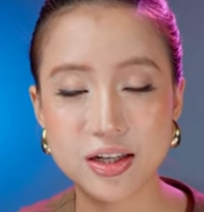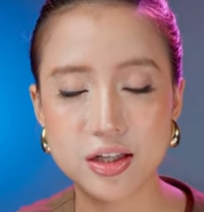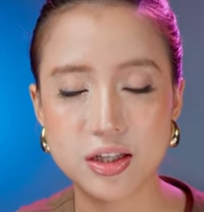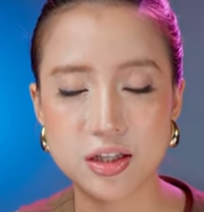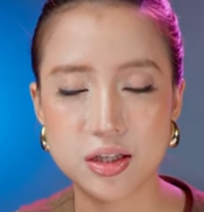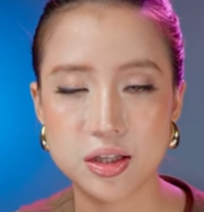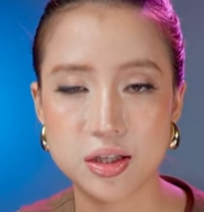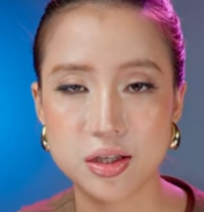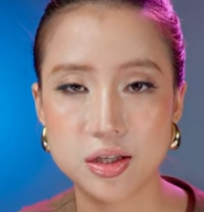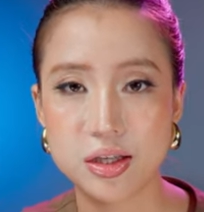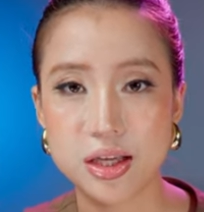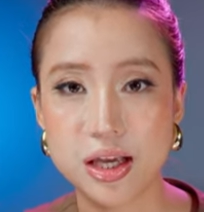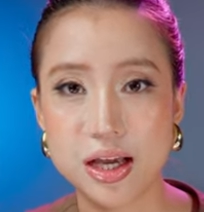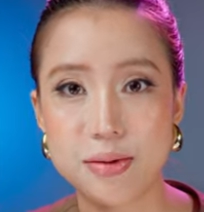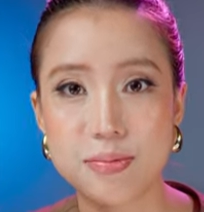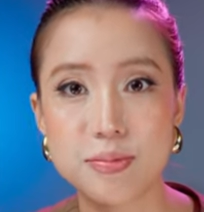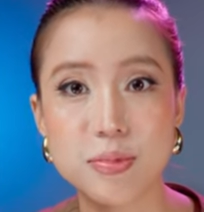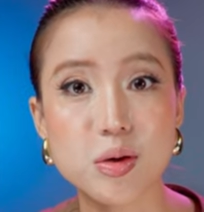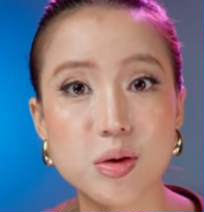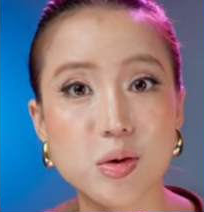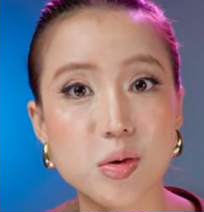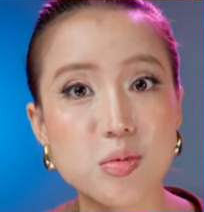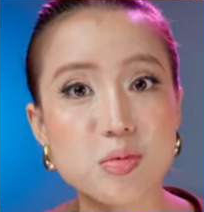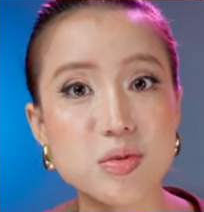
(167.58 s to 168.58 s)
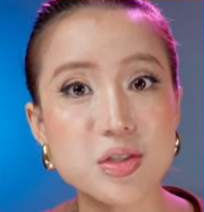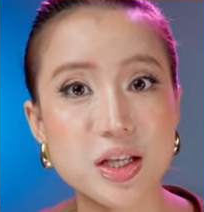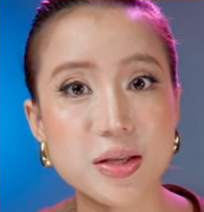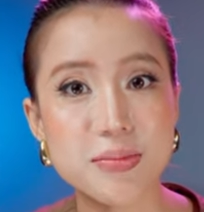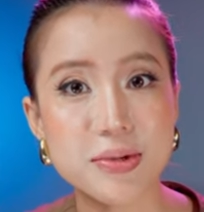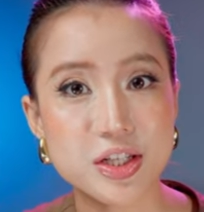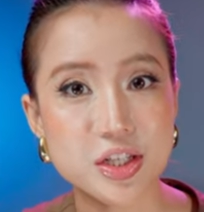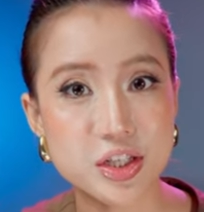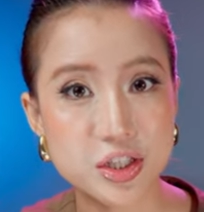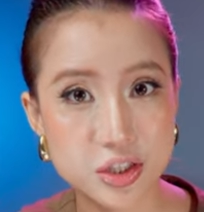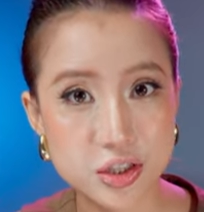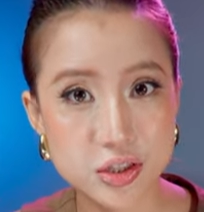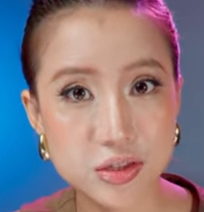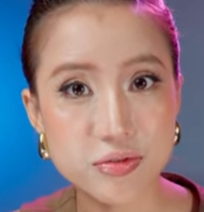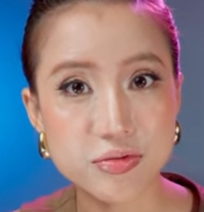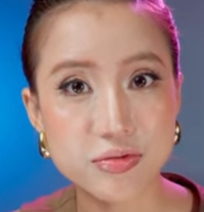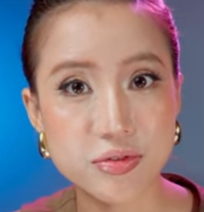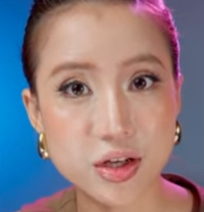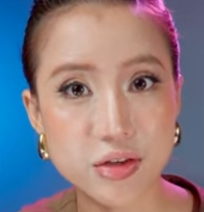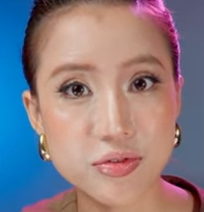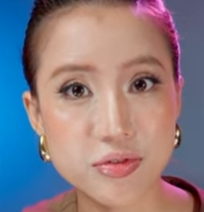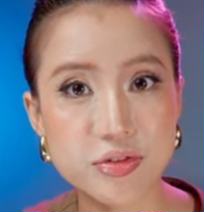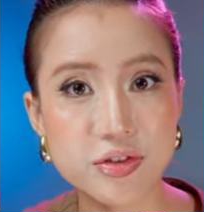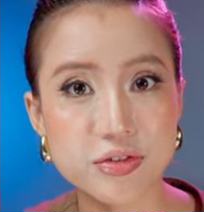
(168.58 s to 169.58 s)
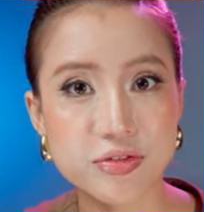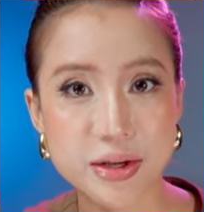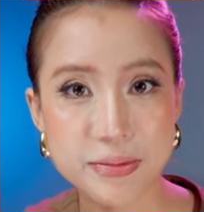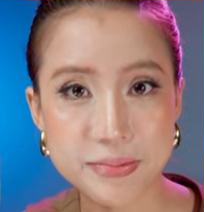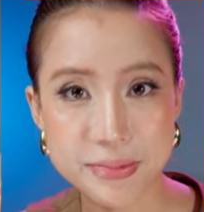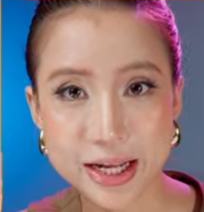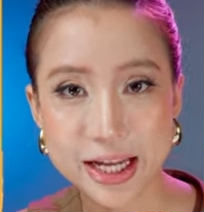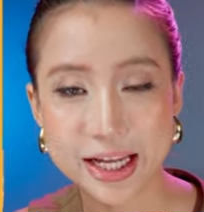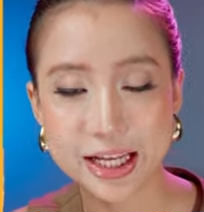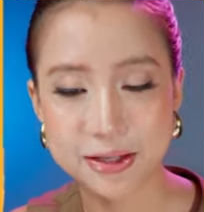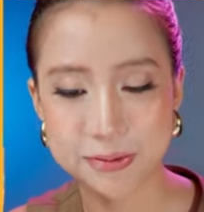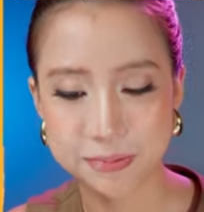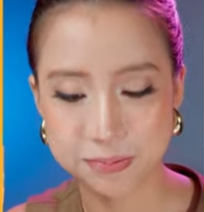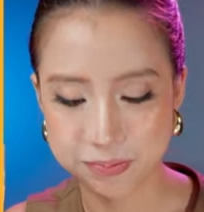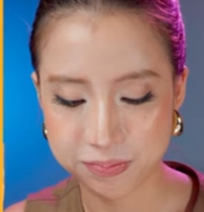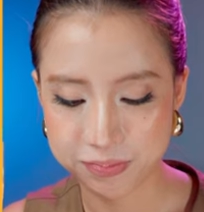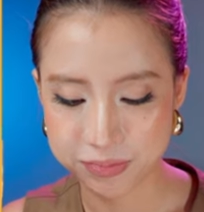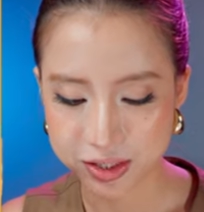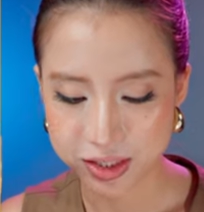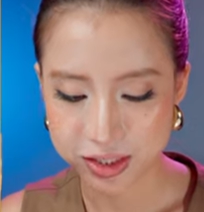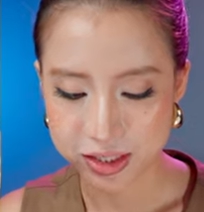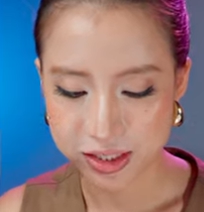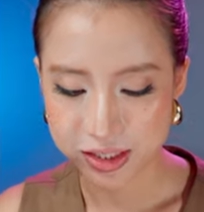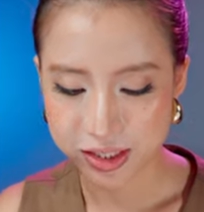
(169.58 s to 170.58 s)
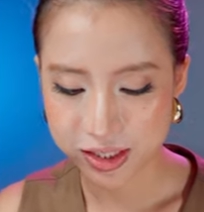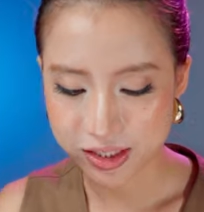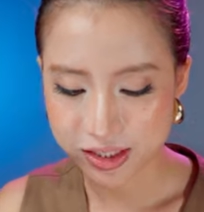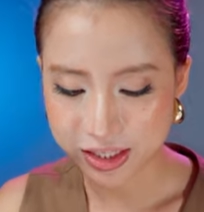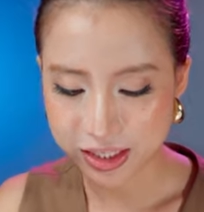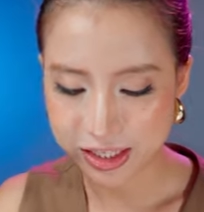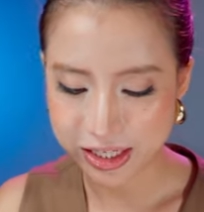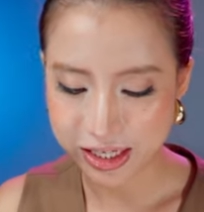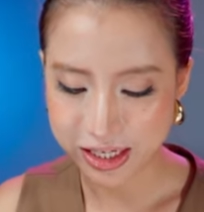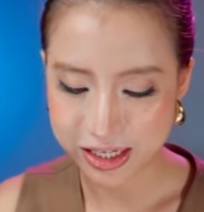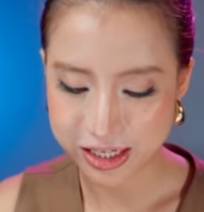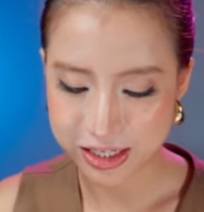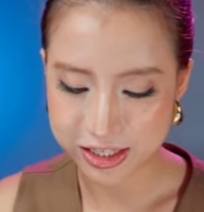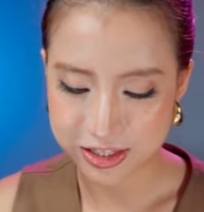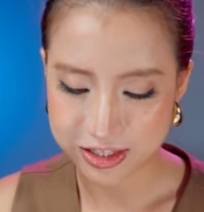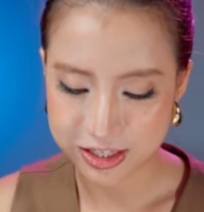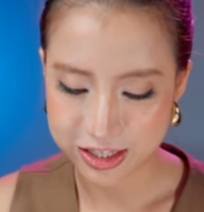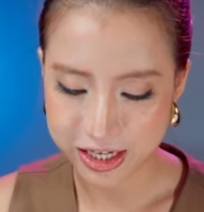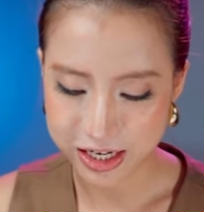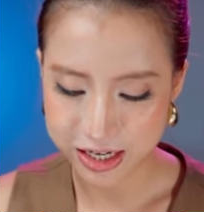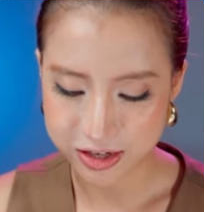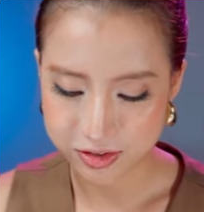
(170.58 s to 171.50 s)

thì hạt mực cũng sẽ bị xước với phương pháp này. Lắc tay nhanh là như thế nào?